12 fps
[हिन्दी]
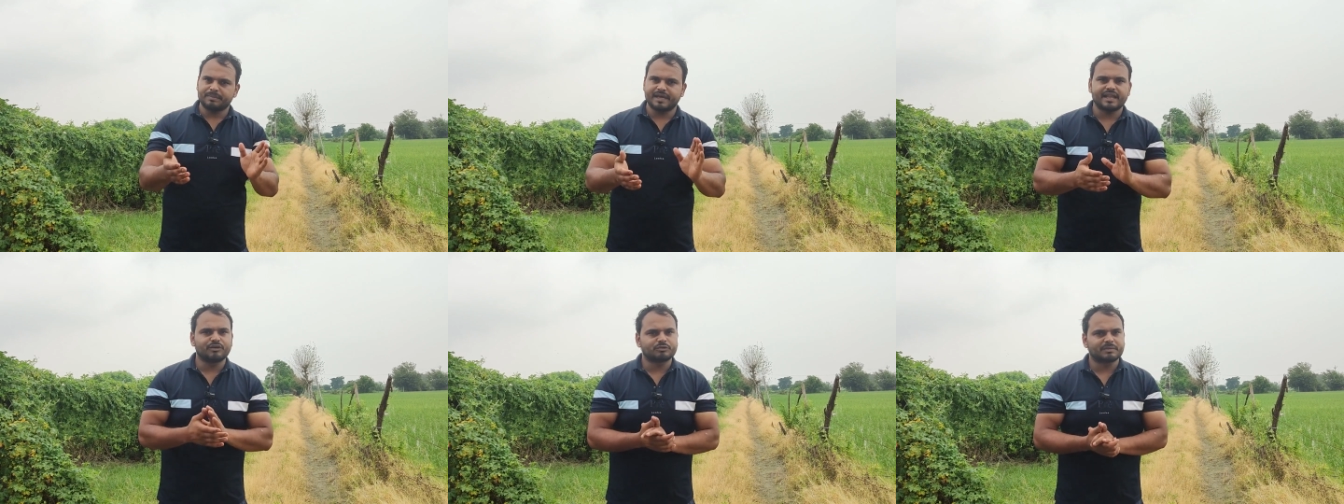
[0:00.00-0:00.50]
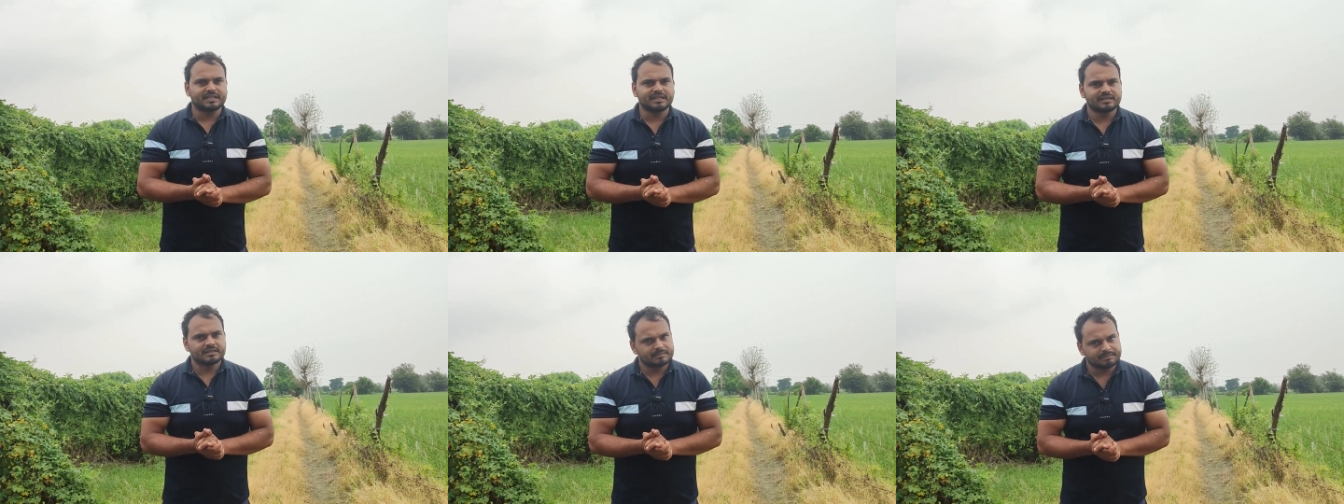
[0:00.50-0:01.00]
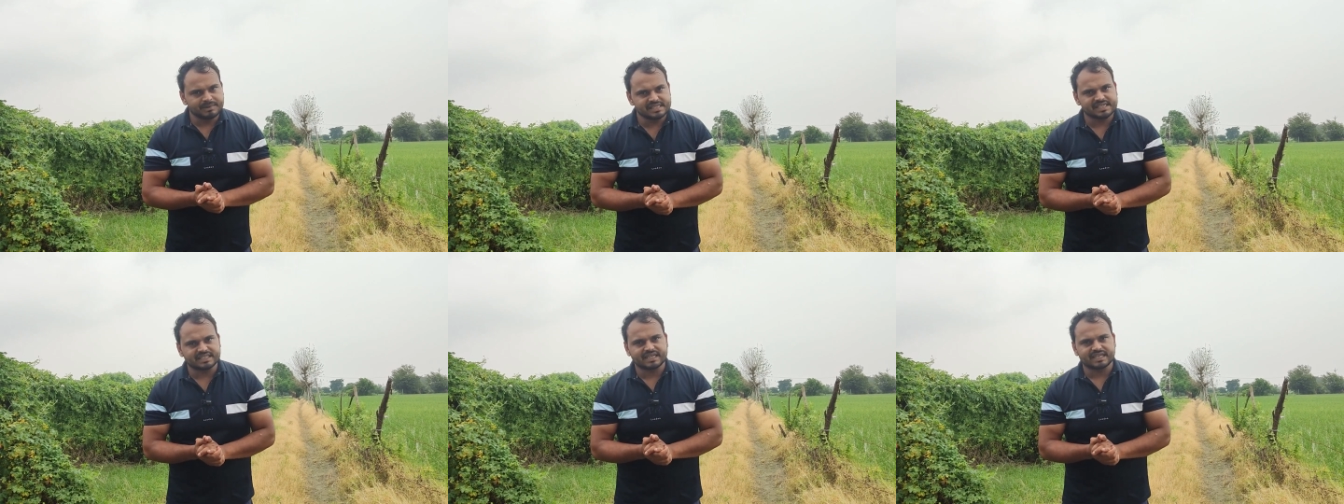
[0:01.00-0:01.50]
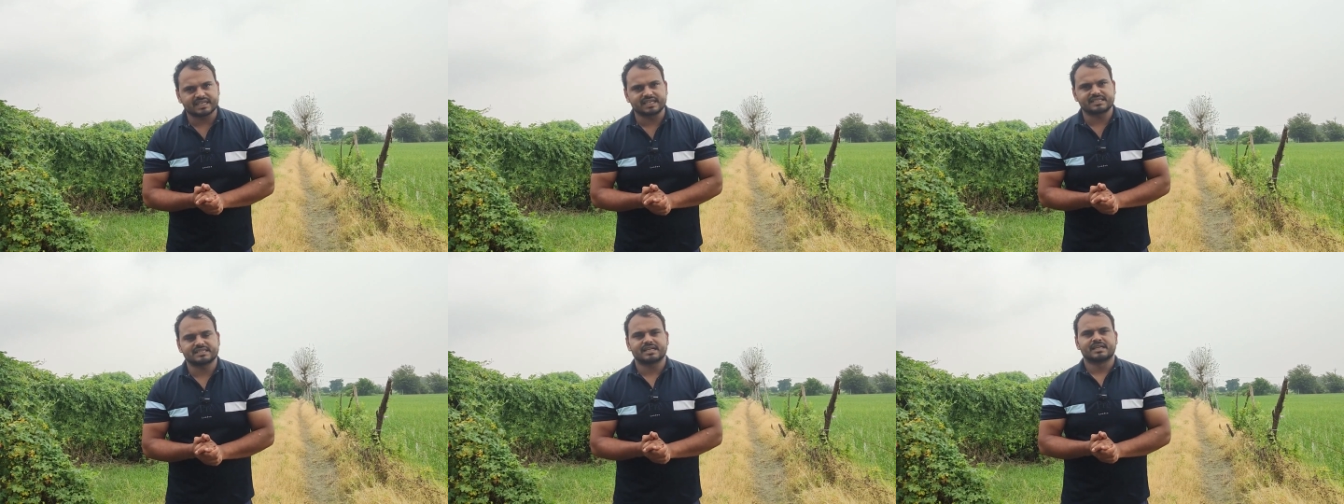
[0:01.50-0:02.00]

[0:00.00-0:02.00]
पहला उत्पादन मिल जाता है खेत से